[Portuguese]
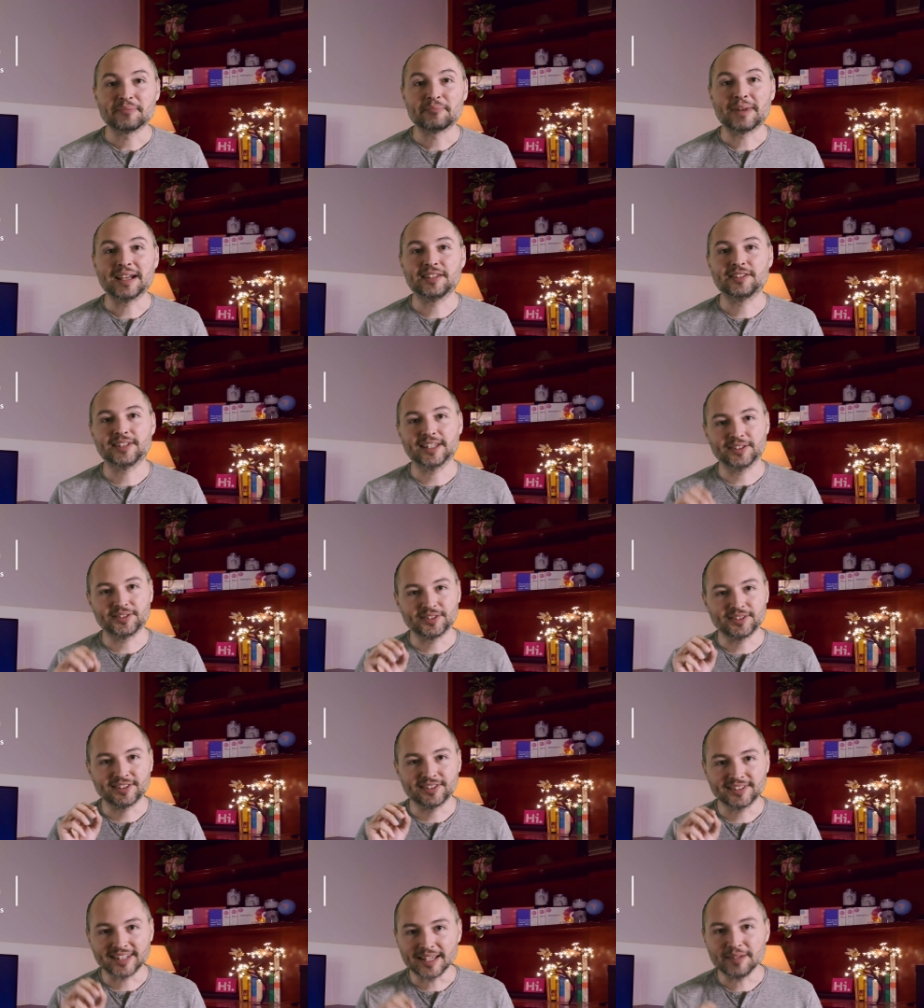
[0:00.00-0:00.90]
mas é
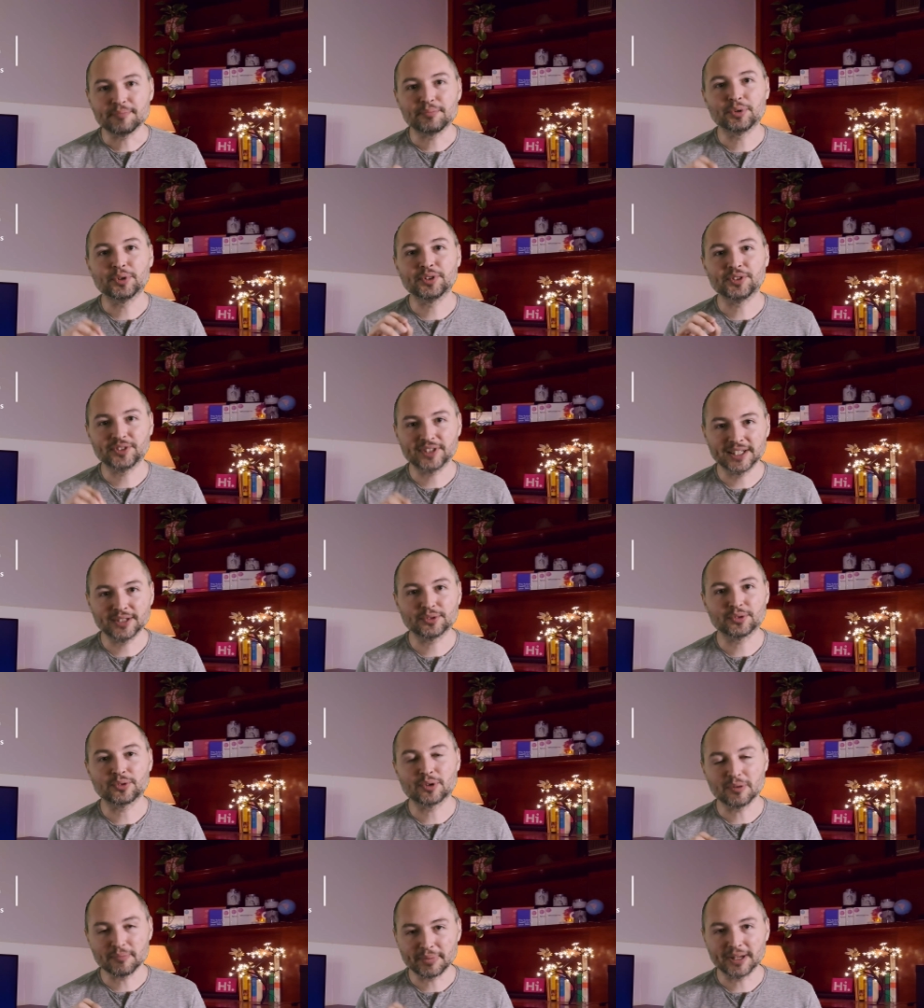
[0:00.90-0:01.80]

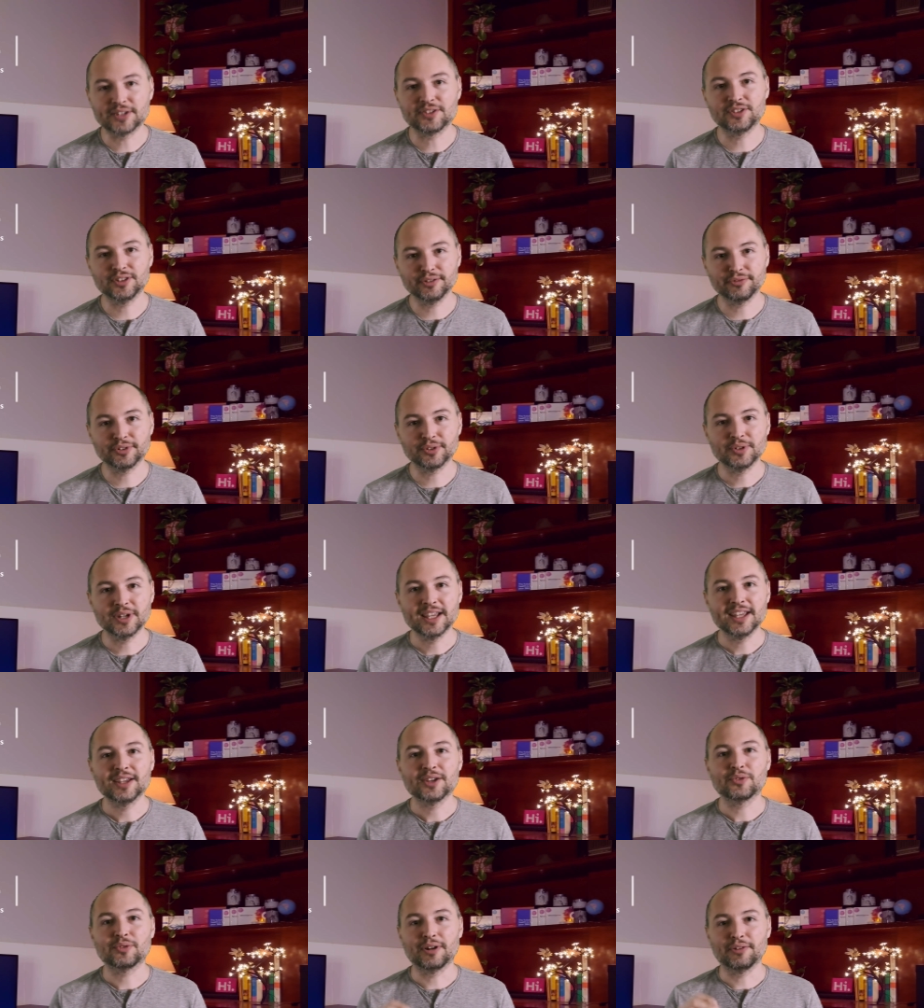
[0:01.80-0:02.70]
100% compatível
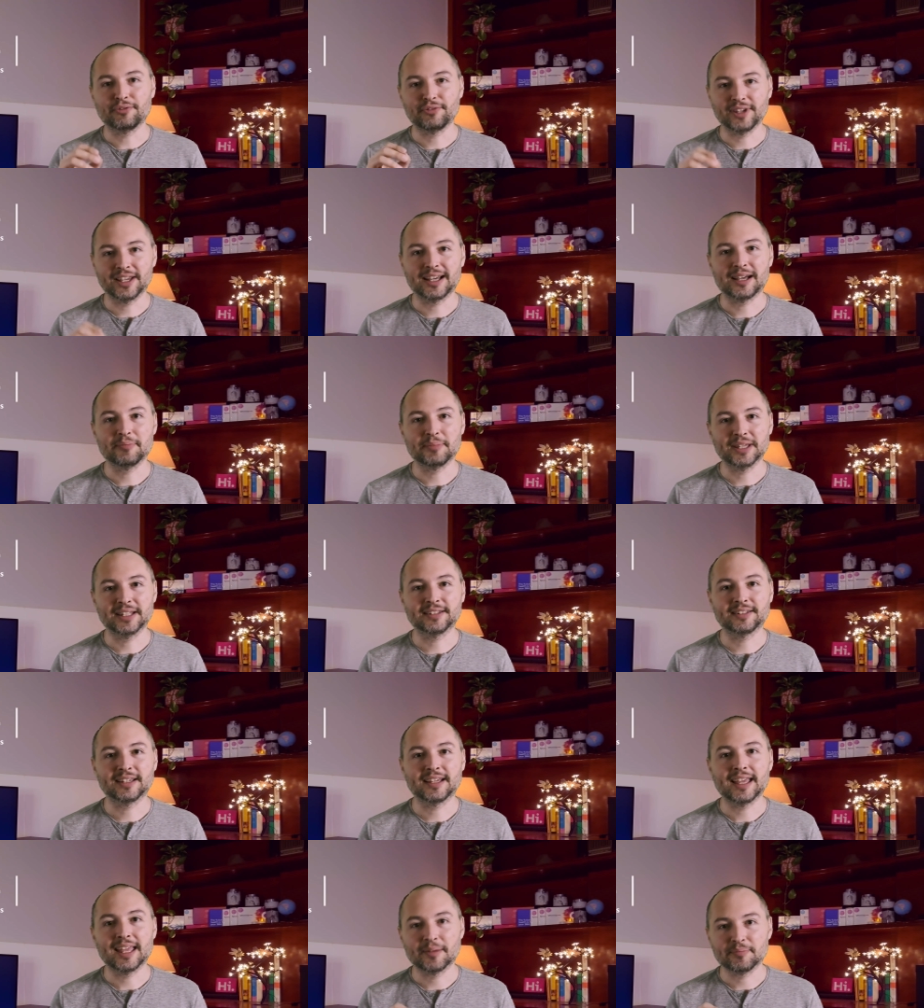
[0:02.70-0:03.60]
com a
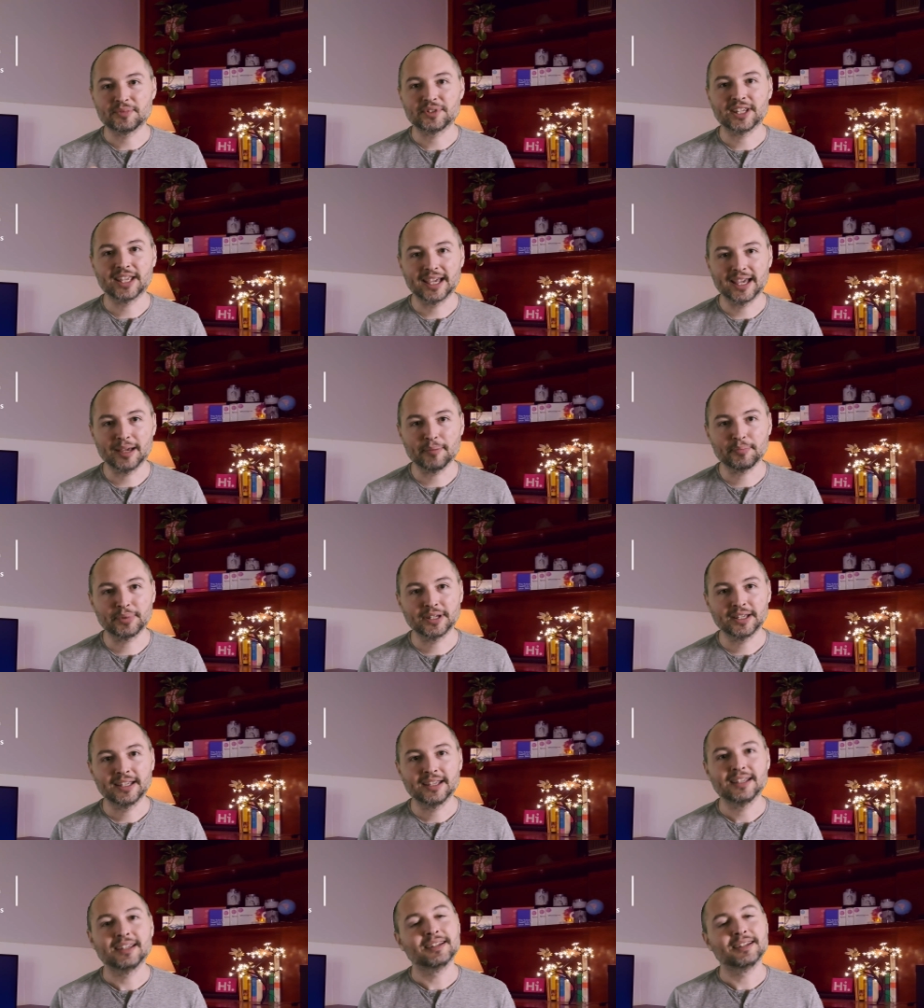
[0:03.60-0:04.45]
ferramenta MTHAP,